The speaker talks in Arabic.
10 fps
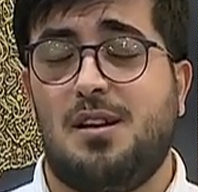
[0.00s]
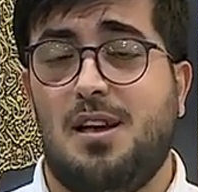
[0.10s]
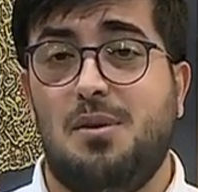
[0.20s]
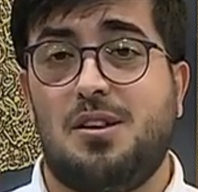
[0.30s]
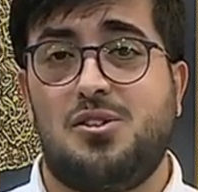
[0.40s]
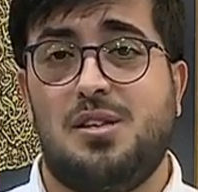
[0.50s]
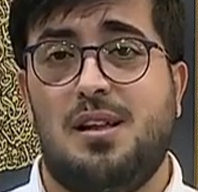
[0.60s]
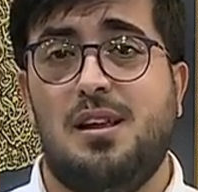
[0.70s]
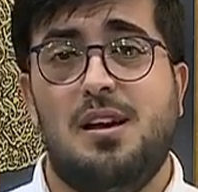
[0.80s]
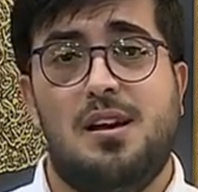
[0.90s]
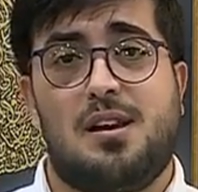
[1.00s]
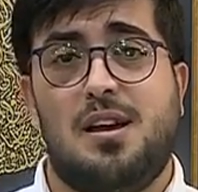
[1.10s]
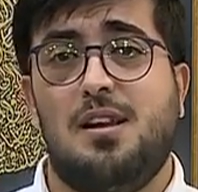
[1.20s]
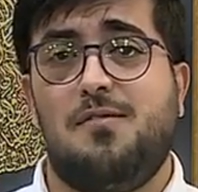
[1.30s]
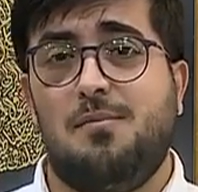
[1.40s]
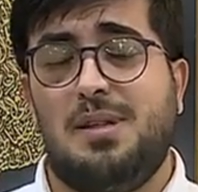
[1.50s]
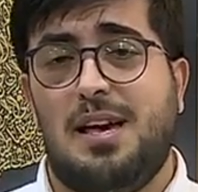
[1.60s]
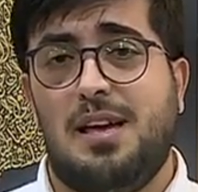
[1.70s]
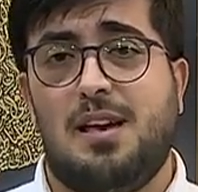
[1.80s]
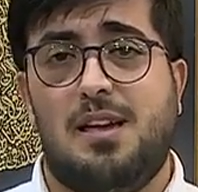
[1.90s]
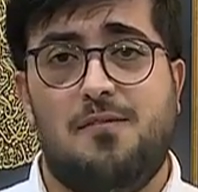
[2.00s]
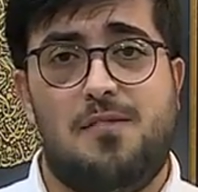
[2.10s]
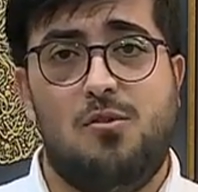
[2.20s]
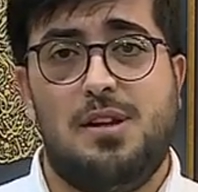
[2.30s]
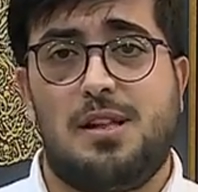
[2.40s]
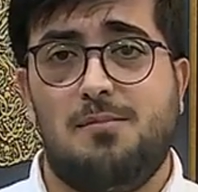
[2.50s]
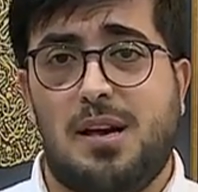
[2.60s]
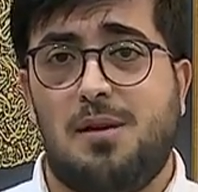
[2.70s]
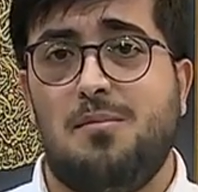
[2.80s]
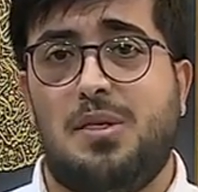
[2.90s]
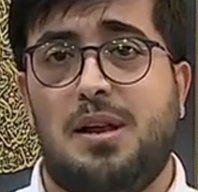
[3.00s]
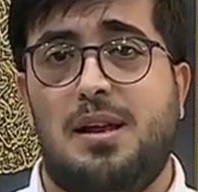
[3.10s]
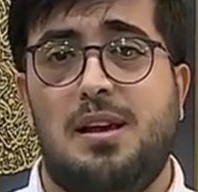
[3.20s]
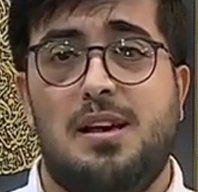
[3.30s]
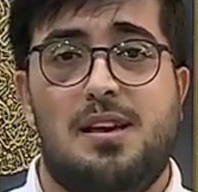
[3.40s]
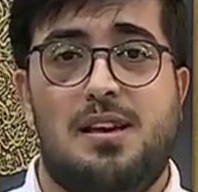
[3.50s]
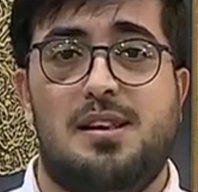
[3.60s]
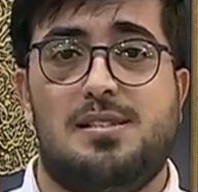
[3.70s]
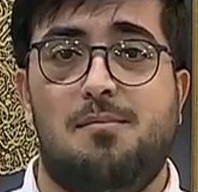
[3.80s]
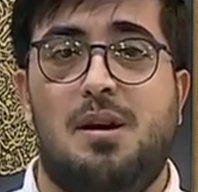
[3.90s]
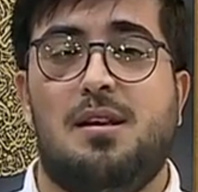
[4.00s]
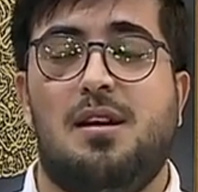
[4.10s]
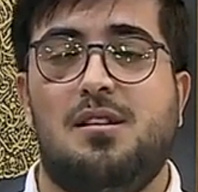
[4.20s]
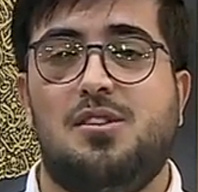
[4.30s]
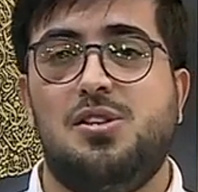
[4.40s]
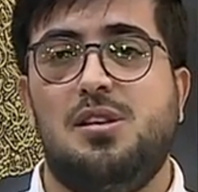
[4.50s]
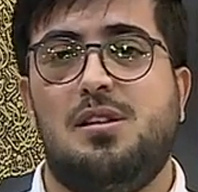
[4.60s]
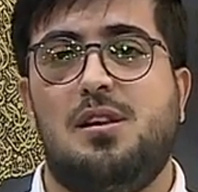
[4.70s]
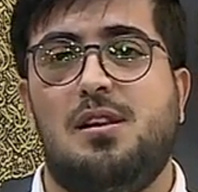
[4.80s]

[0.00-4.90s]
كبير جدا راينا في البدايه كيف لوحه المغرب مثلا يعني سمعنا نشيد